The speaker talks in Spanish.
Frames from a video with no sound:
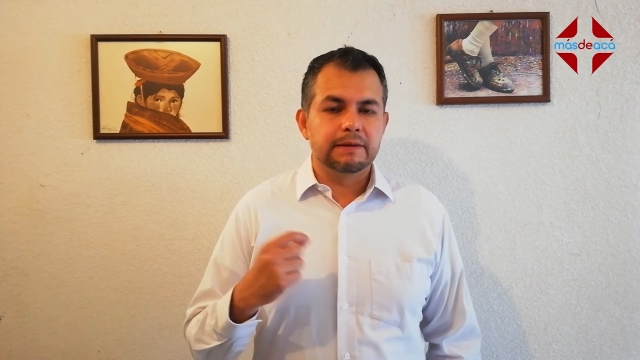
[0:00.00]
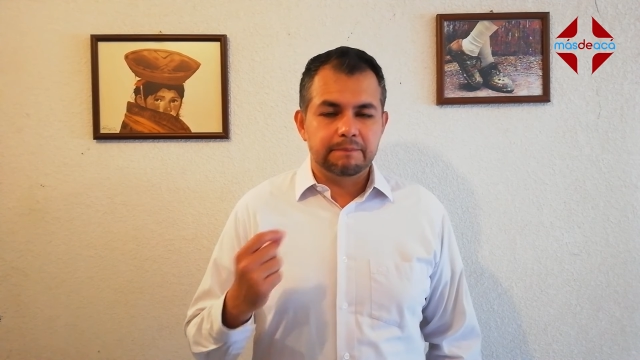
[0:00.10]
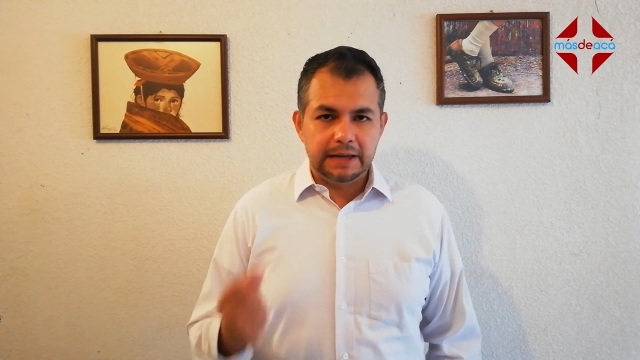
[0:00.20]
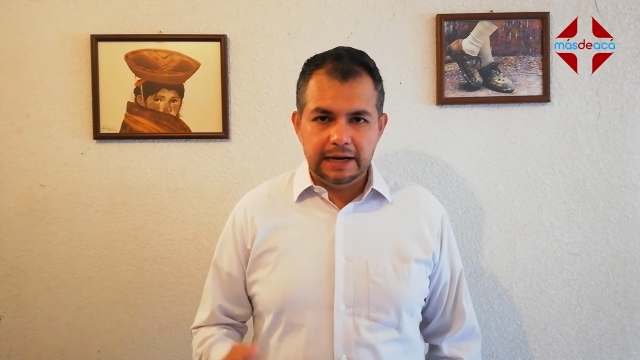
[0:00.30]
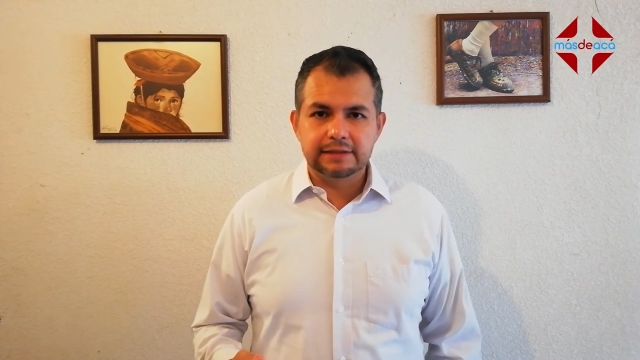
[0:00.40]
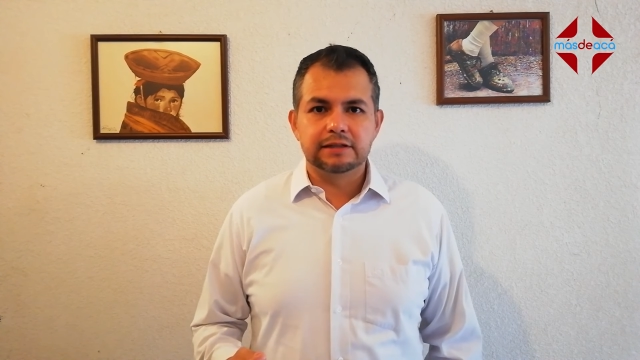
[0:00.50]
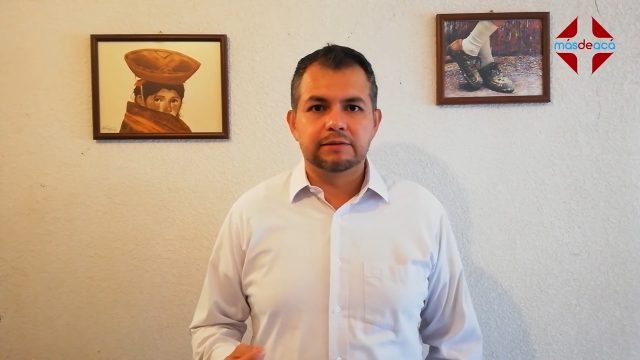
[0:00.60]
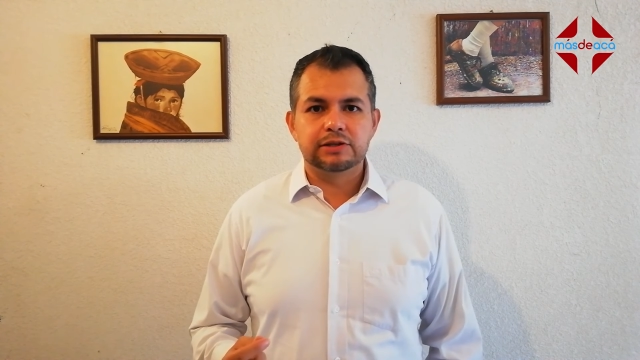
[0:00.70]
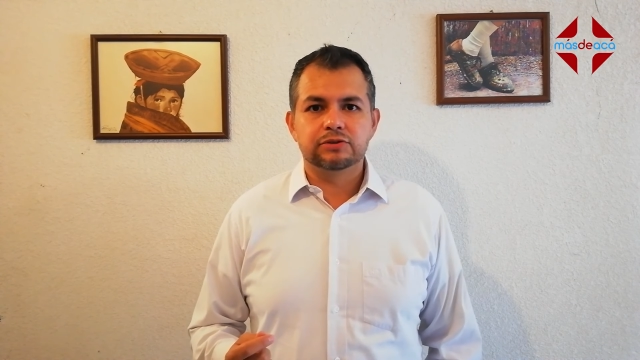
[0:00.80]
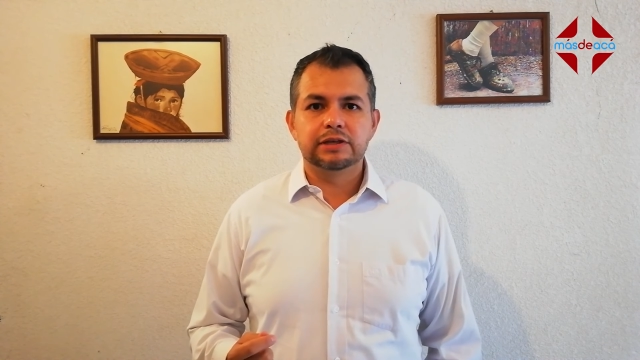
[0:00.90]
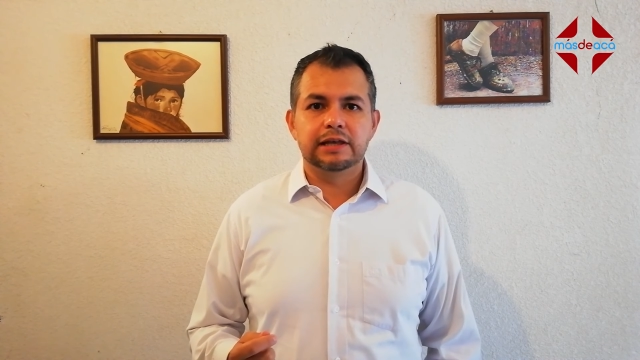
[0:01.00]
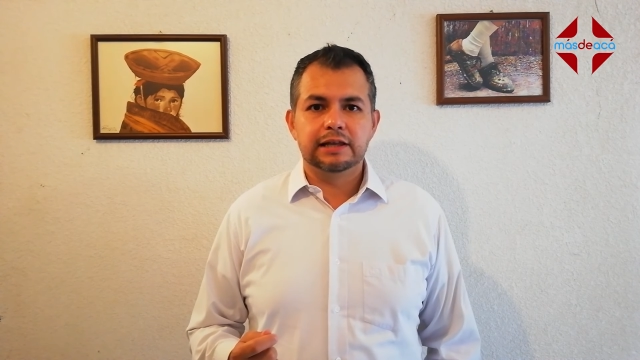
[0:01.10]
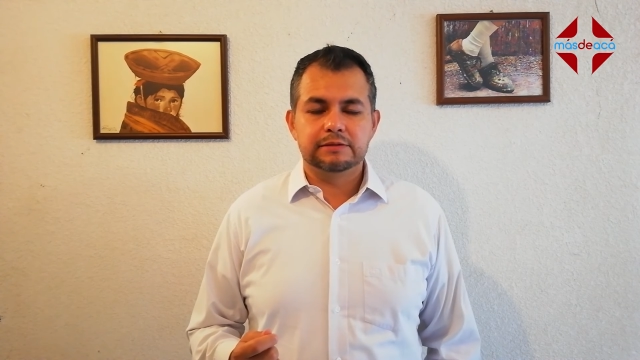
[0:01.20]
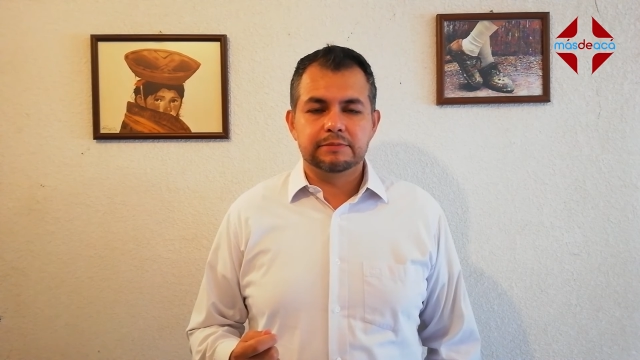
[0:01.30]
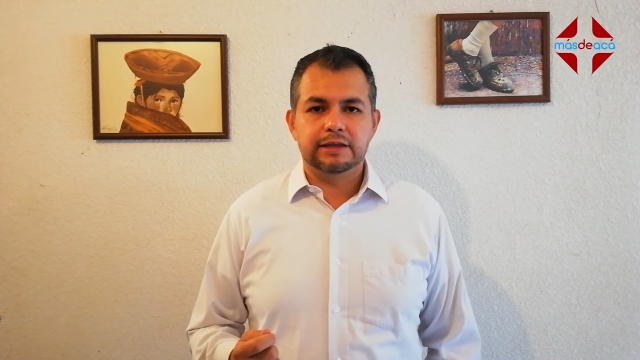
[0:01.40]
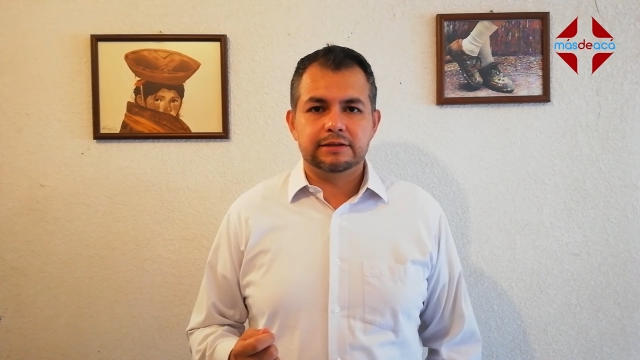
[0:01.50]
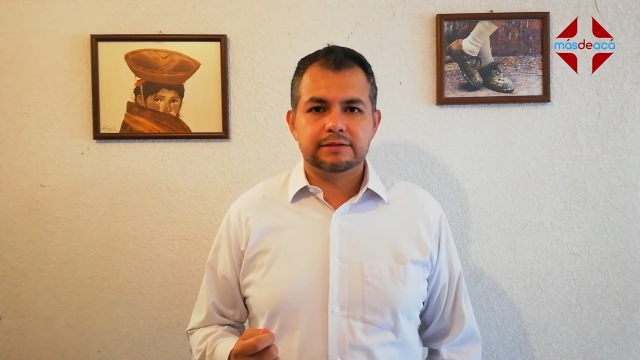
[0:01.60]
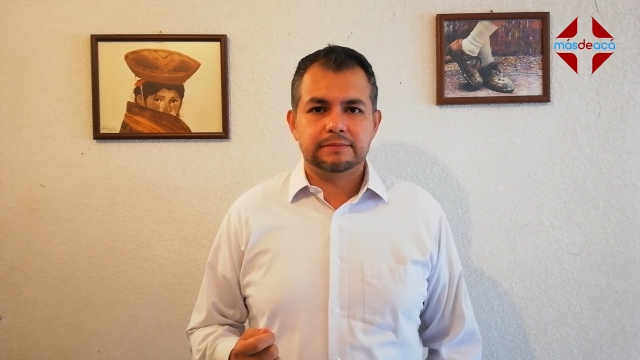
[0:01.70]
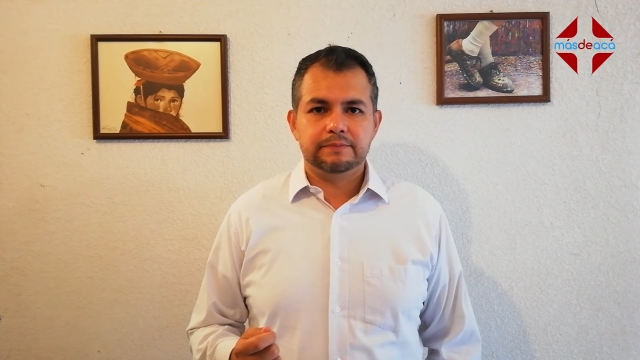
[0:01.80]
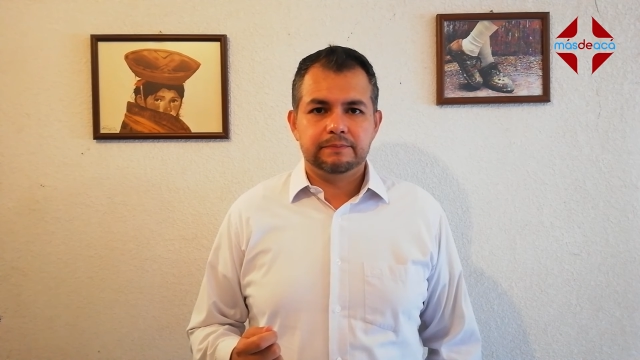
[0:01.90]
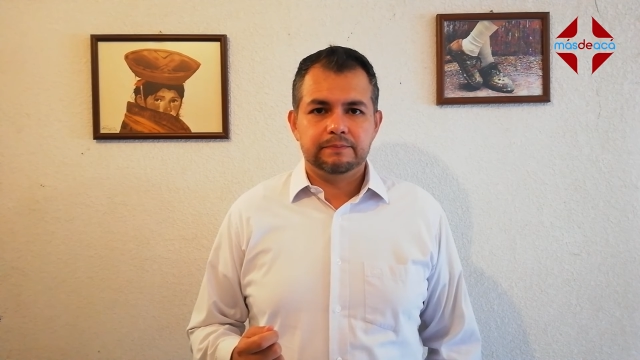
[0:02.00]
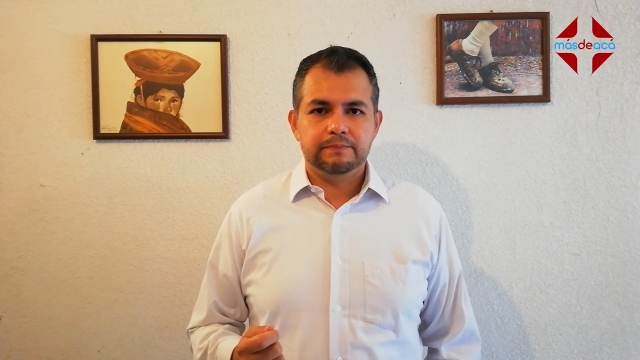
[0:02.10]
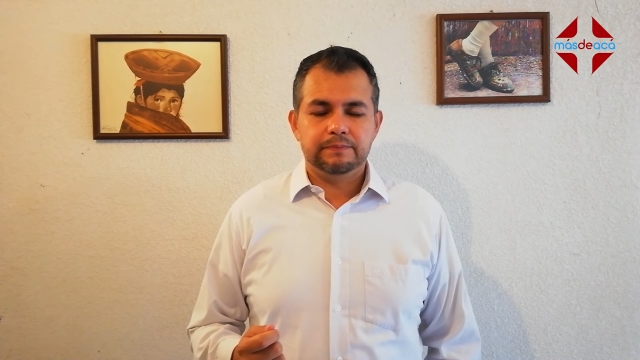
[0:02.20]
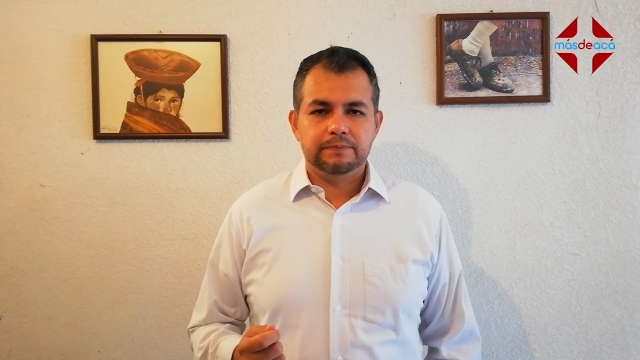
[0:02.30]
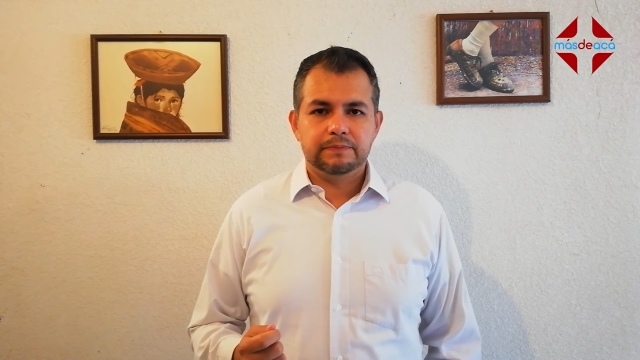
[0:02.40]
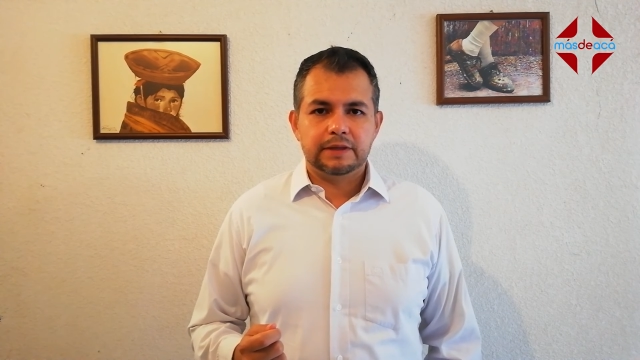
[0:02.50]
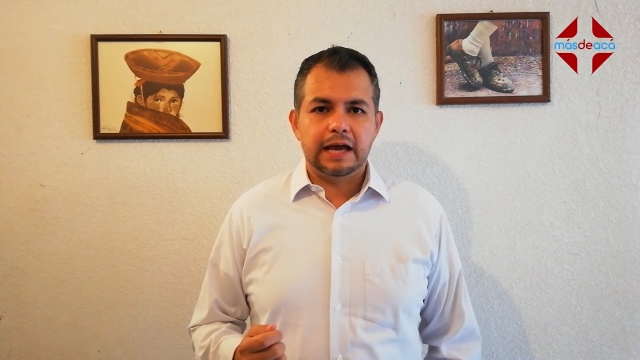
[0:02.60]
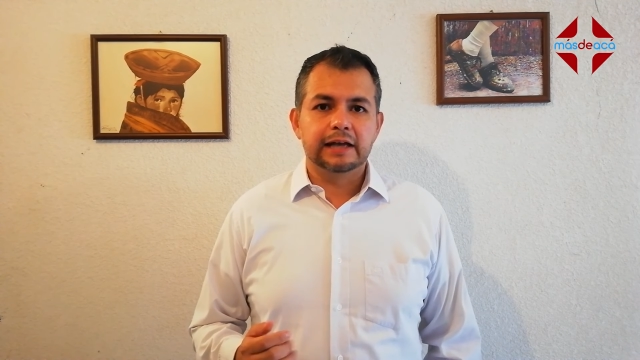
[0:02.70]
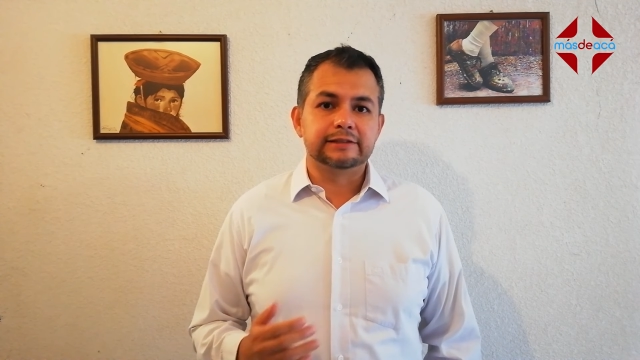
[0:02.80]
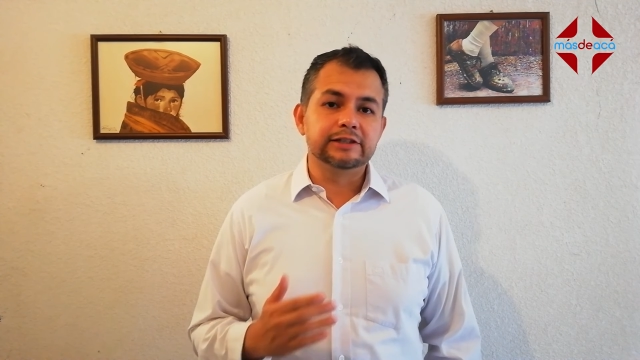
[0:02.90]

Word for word: para la celebración Día de las Madres. Así